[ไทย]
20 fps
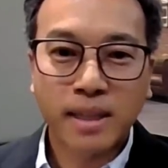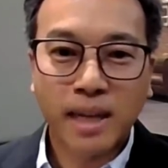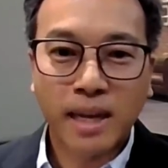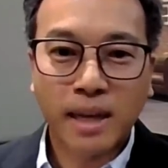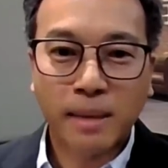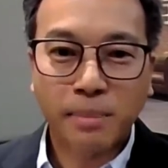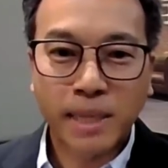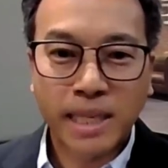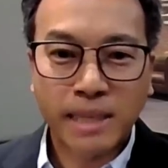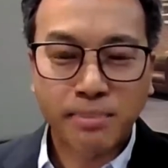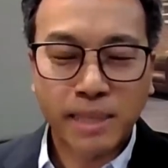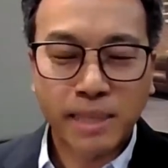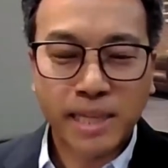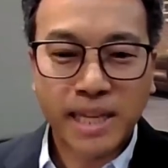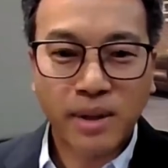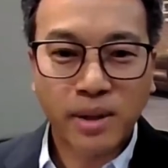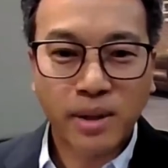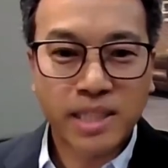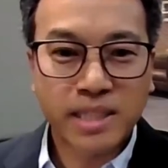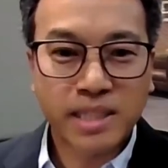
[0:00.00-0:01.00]
อ่าพี่ปีพี่
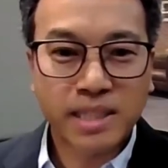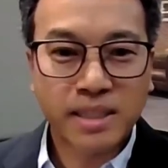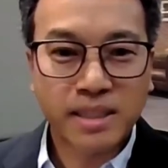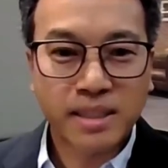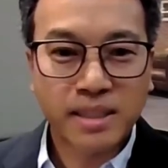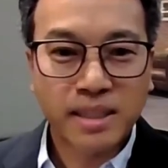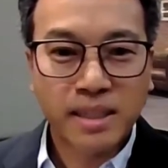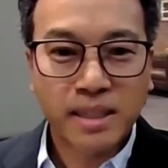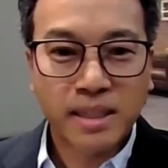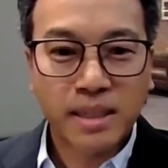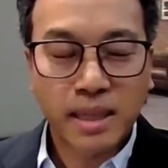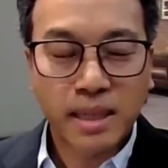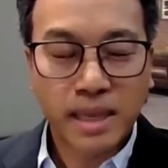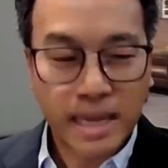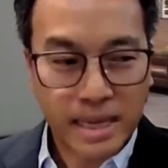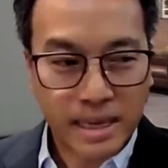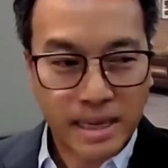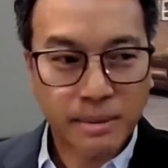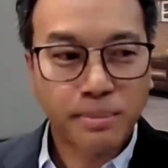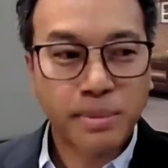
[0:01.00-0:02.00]
หน้า นาวก็
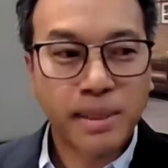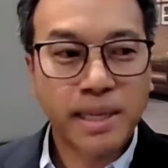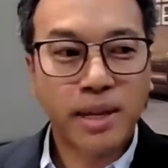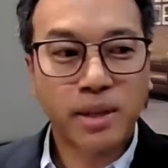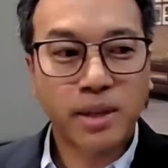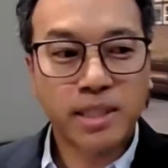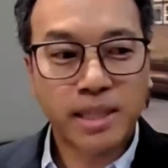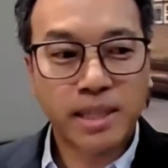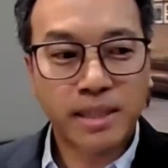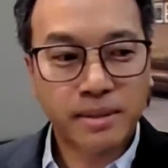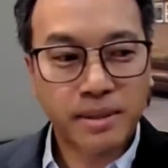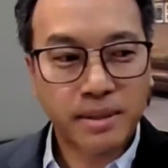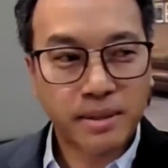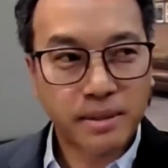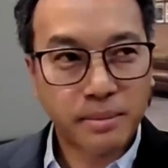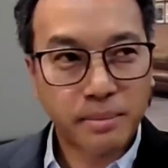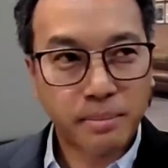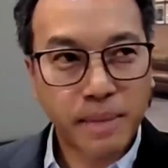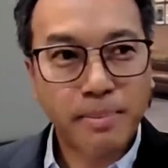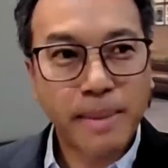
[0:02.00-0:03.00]
อ่าพี่นาวก็จะ
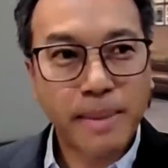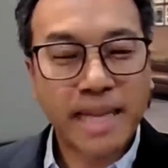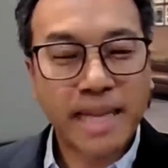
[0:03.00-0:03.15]
ไม่